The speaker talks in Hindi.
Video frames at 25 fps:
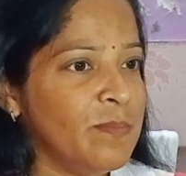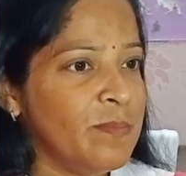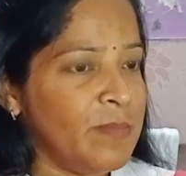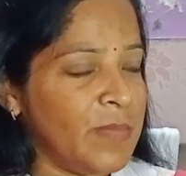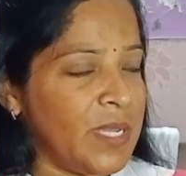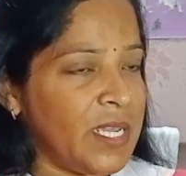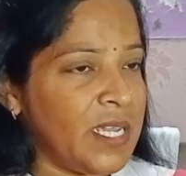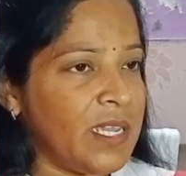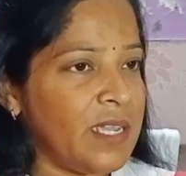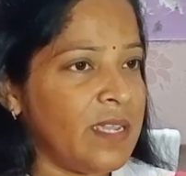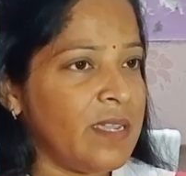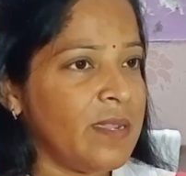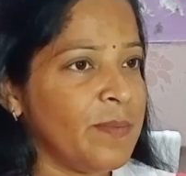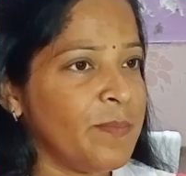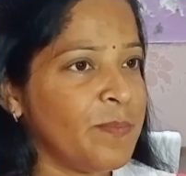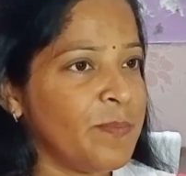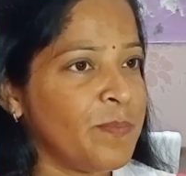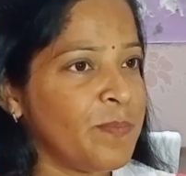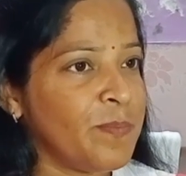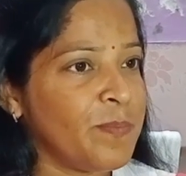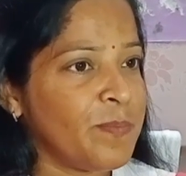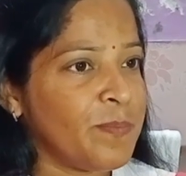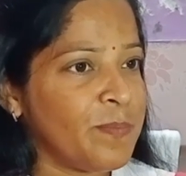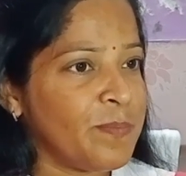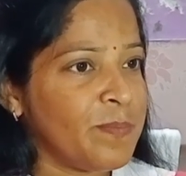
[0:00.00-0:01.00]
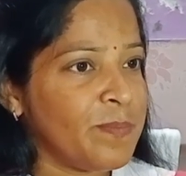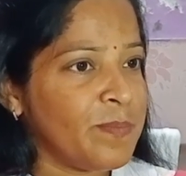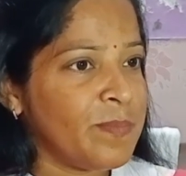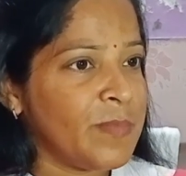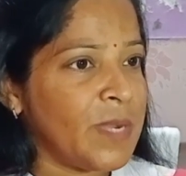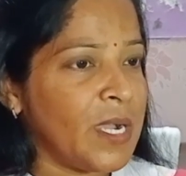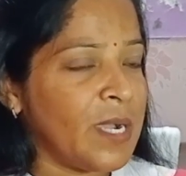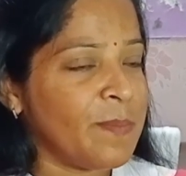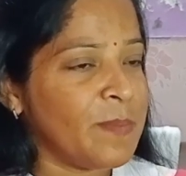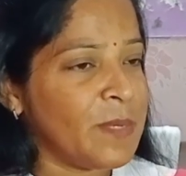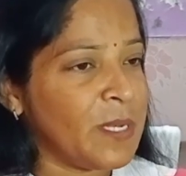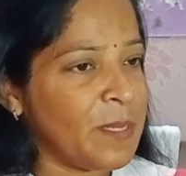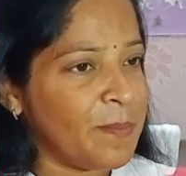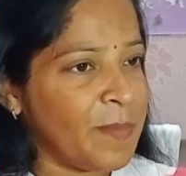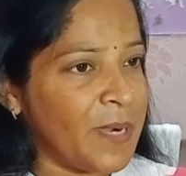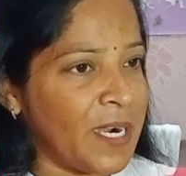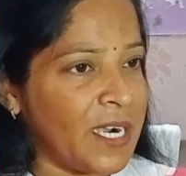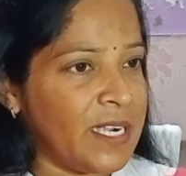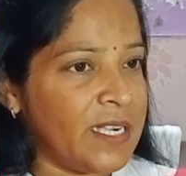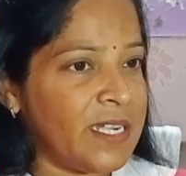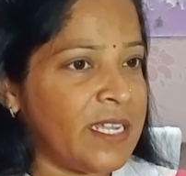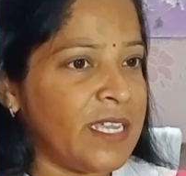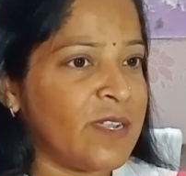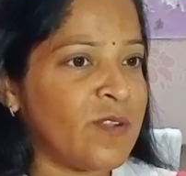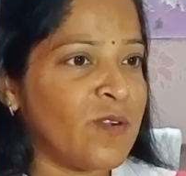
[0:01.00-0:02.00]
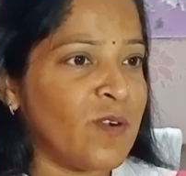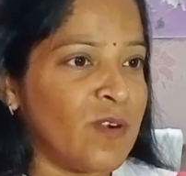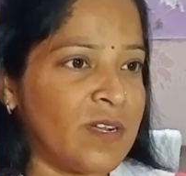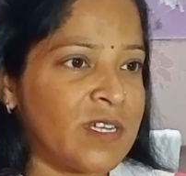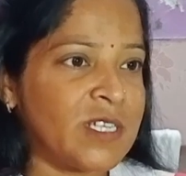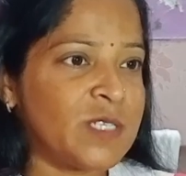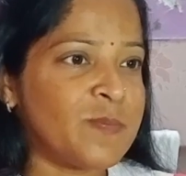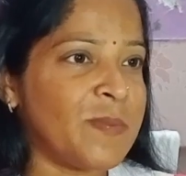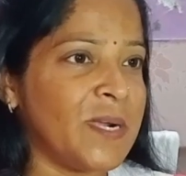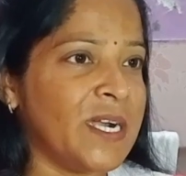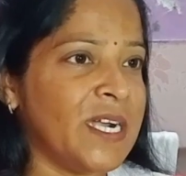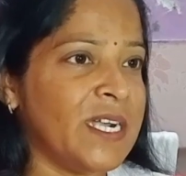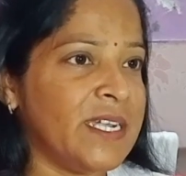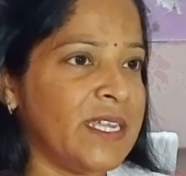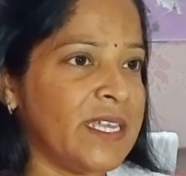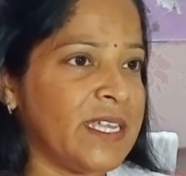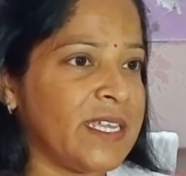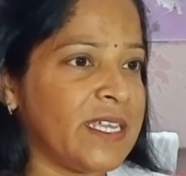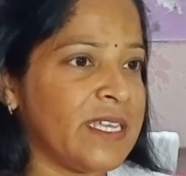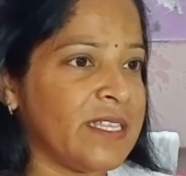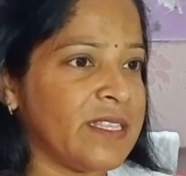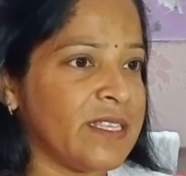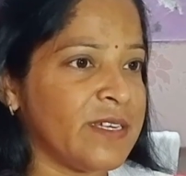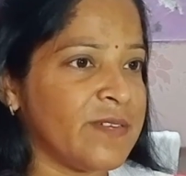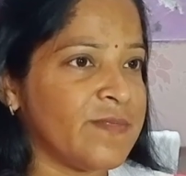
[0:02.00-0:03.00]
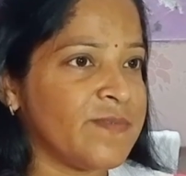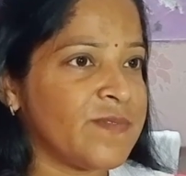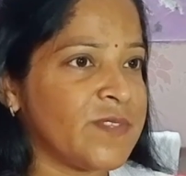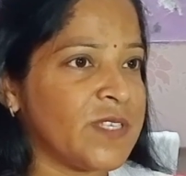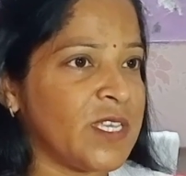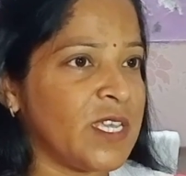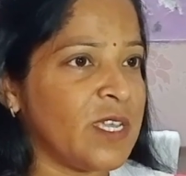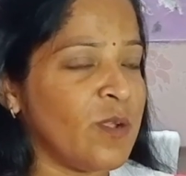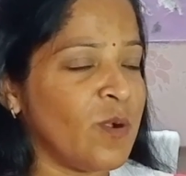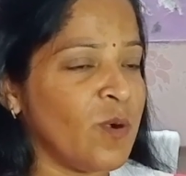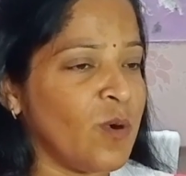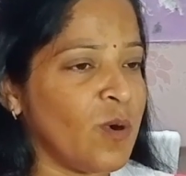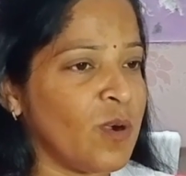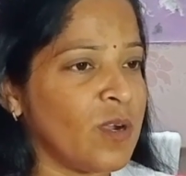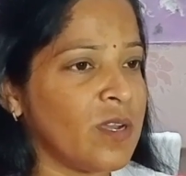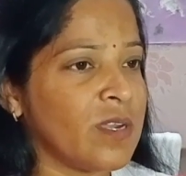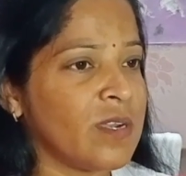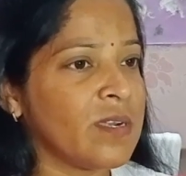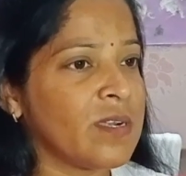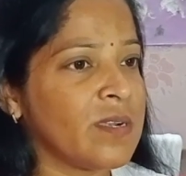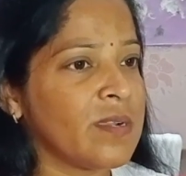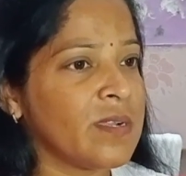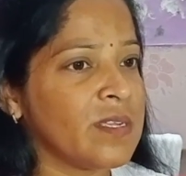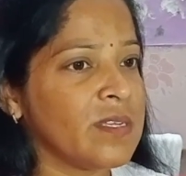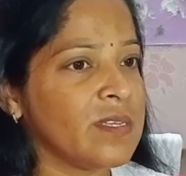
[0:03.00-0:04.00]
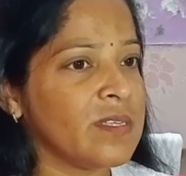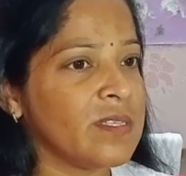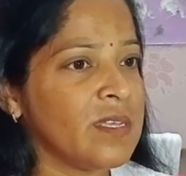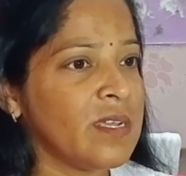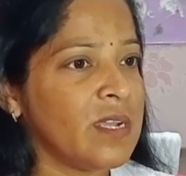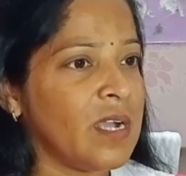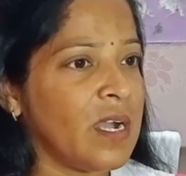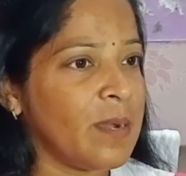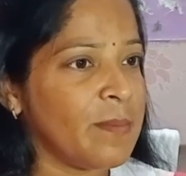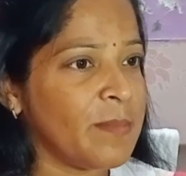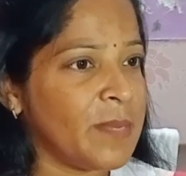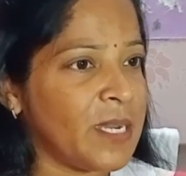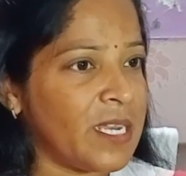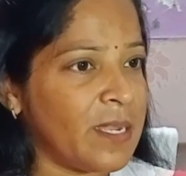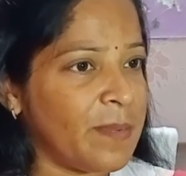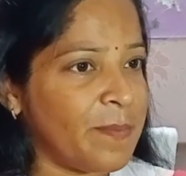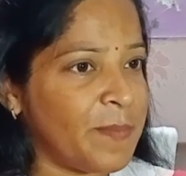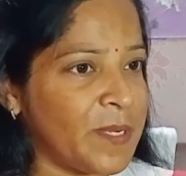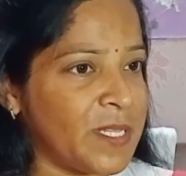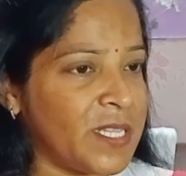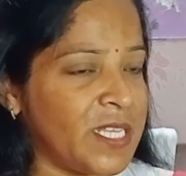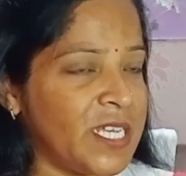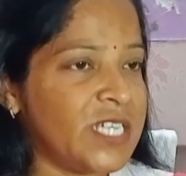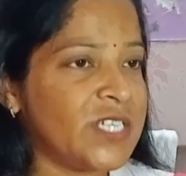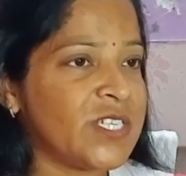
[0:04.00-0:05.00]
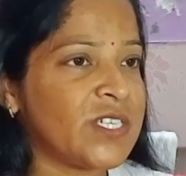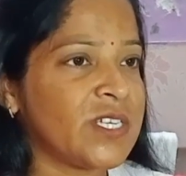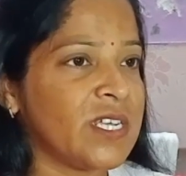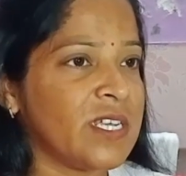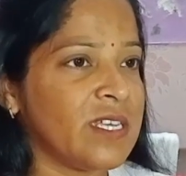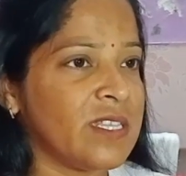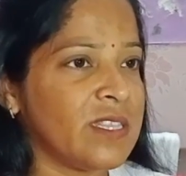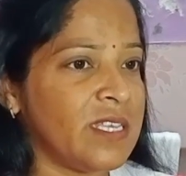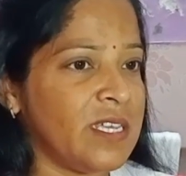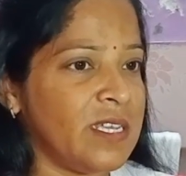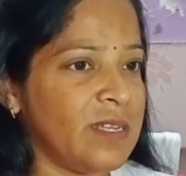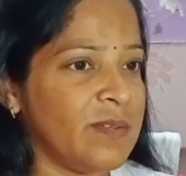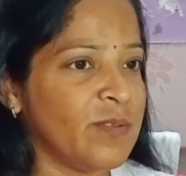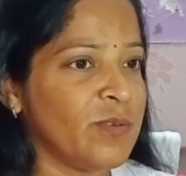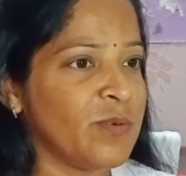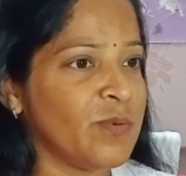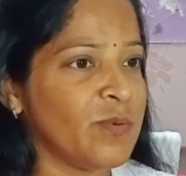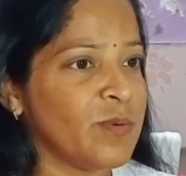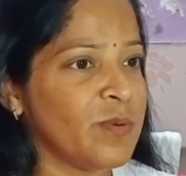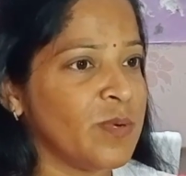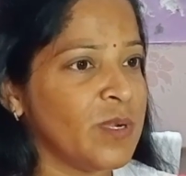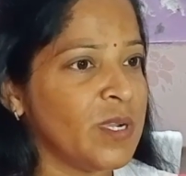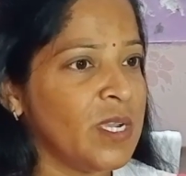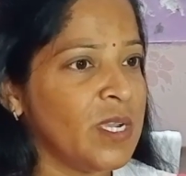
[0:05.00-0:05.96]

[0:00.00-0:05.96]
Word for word: मैं अपनी पार्टी कांग्रेस पार्टी की तरफ से और हमारे प्रदेश के तीनों